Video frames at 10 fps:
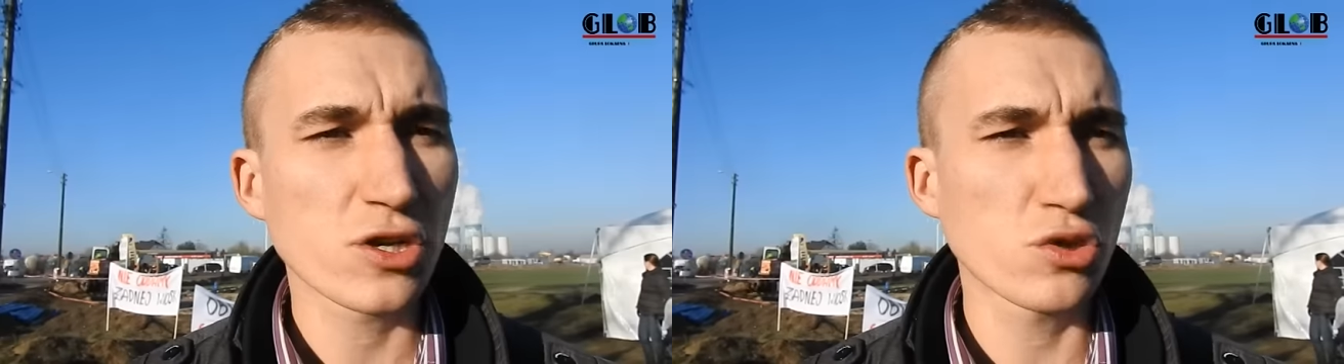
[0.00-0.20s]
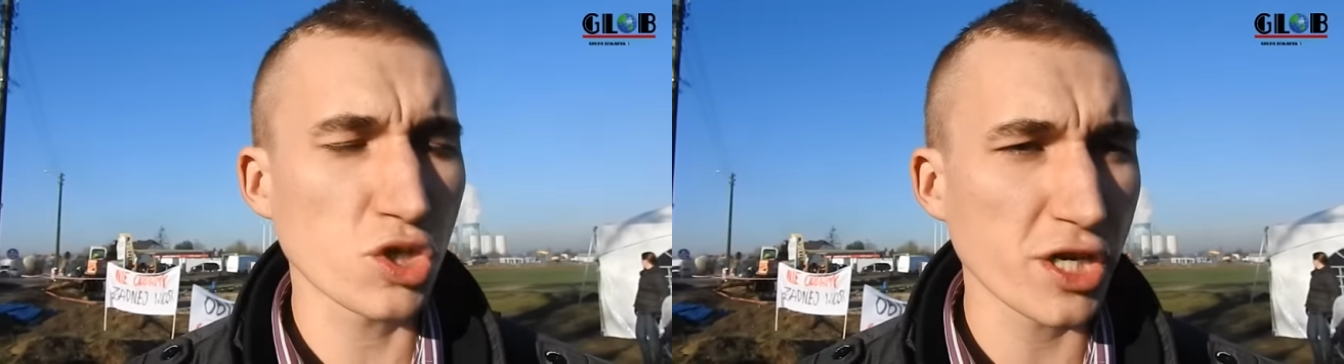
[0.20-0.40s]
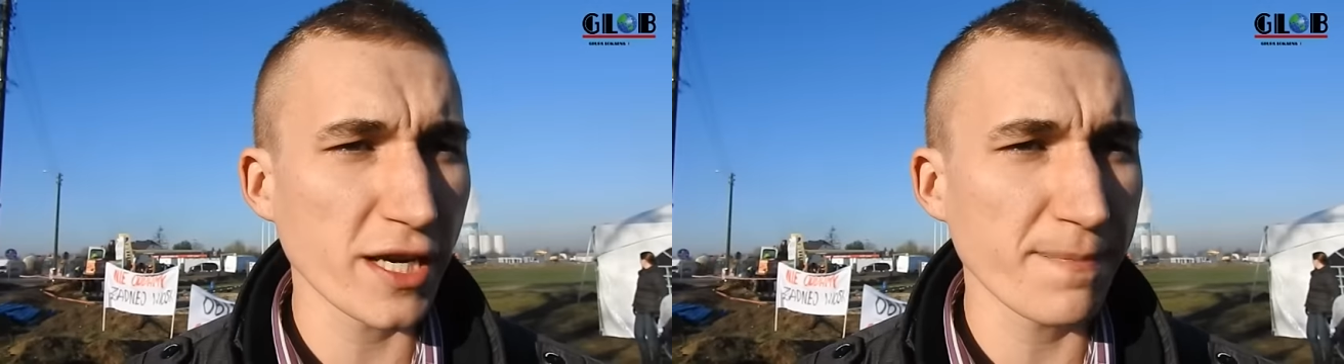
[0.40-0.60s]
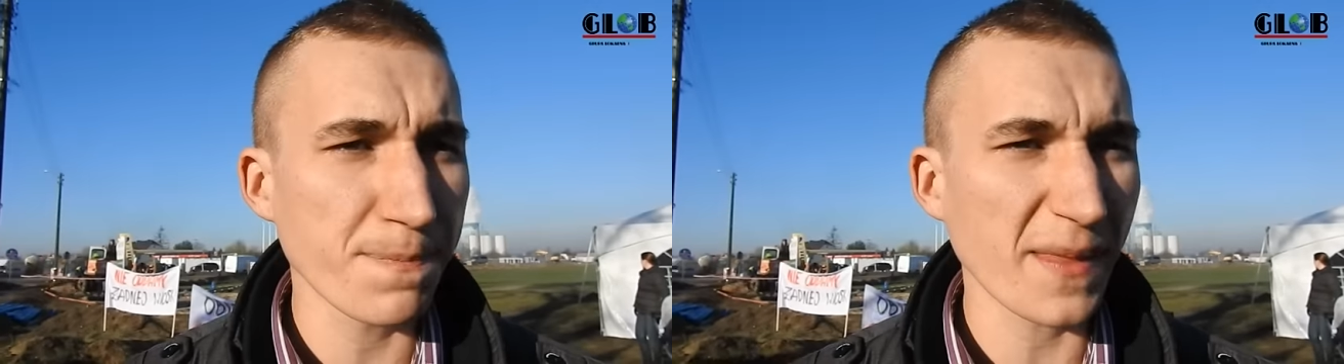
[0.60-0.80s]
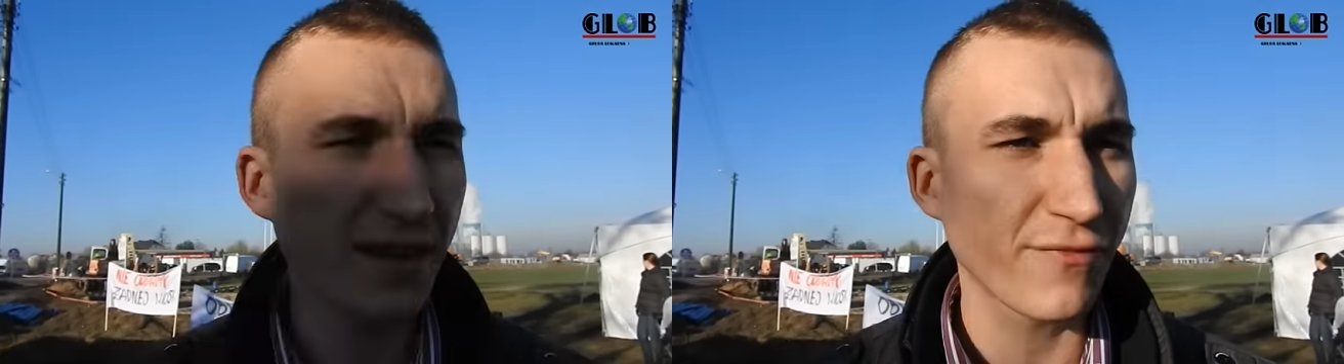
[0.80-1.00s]
którzy
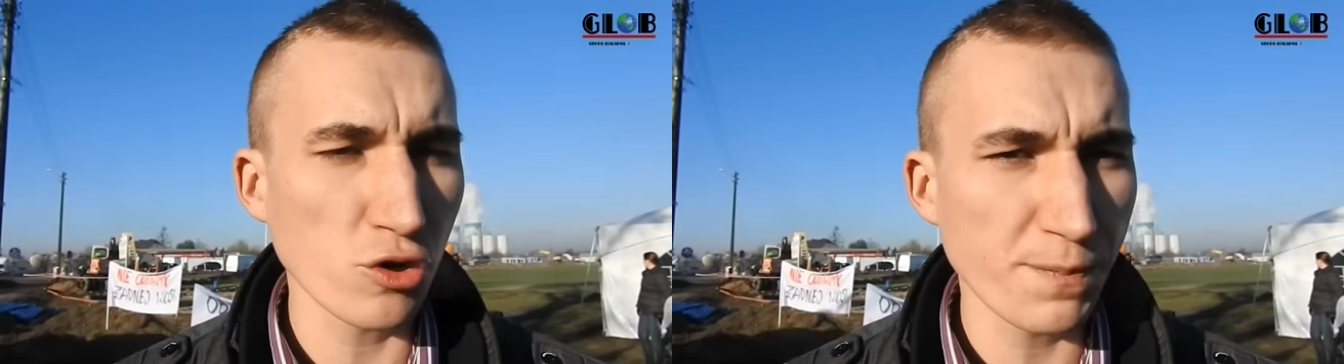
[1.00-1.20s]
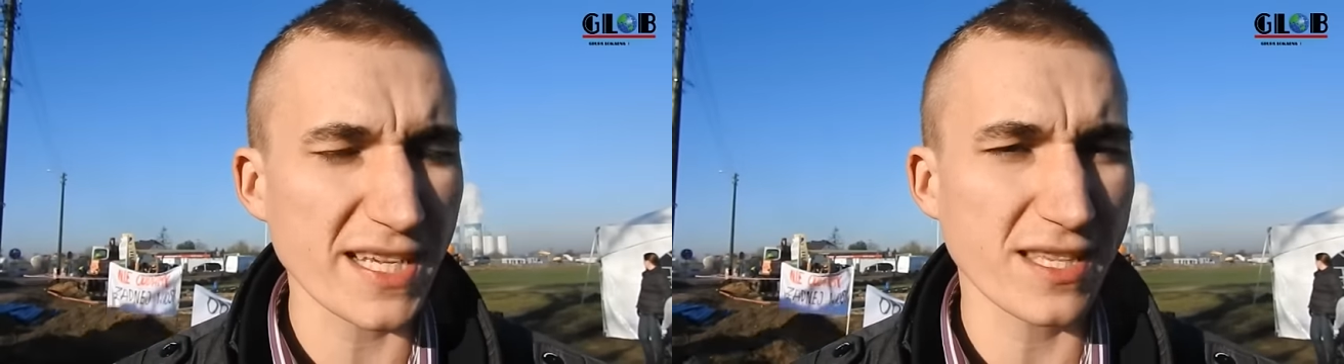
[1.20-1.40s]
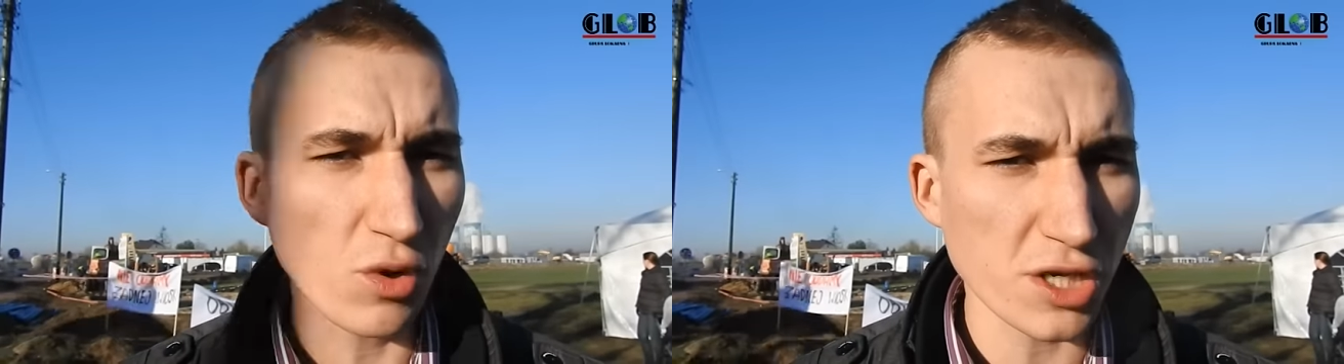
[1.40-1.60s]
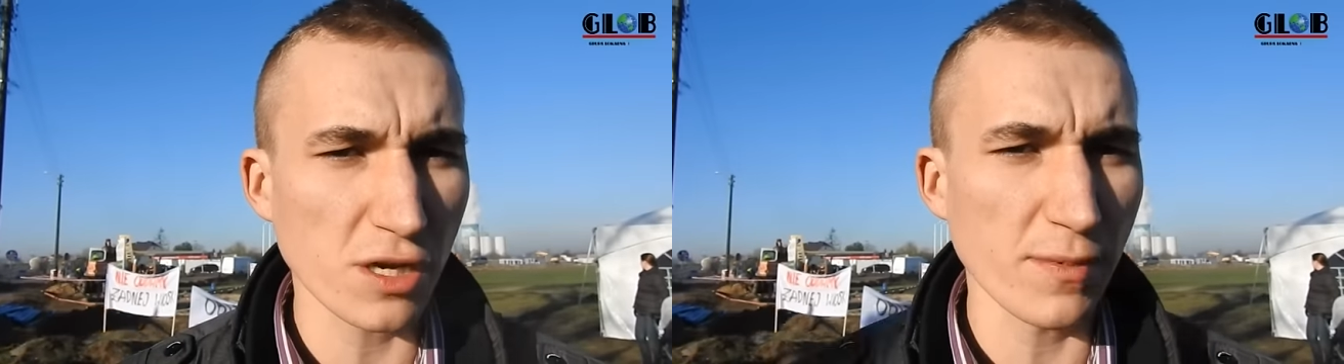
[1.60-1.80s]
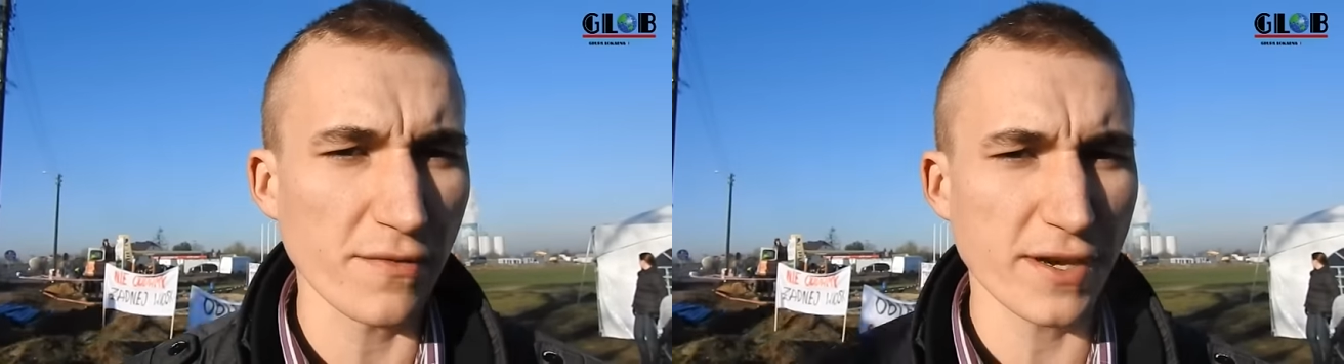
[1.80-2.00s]
e, w grupie stuosobowej
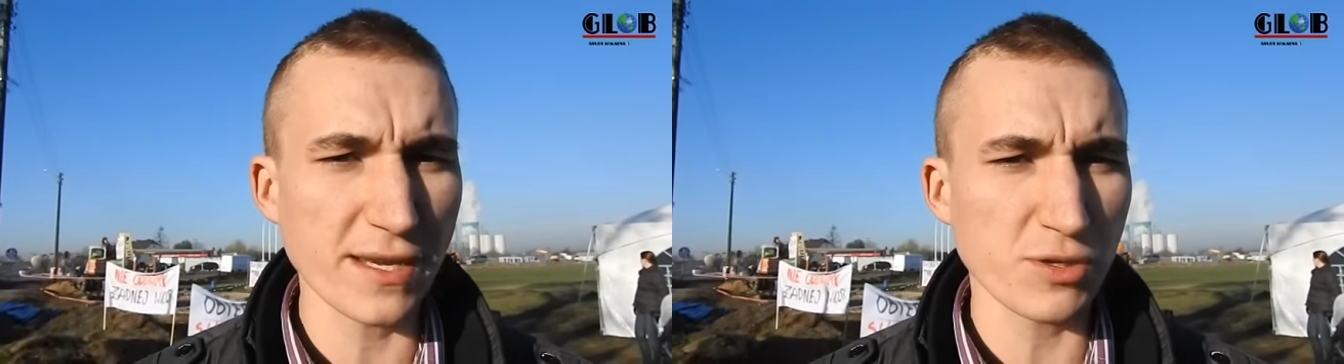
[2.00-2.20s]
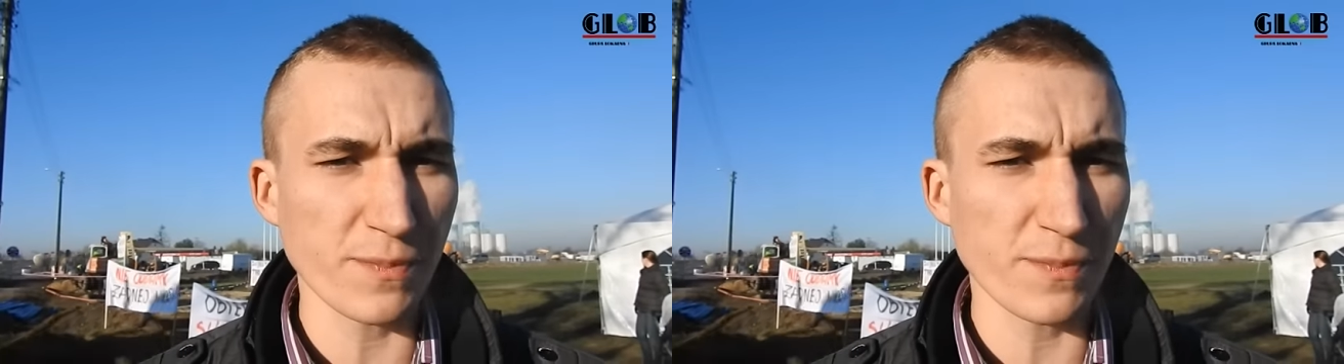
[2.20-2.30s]
osobowej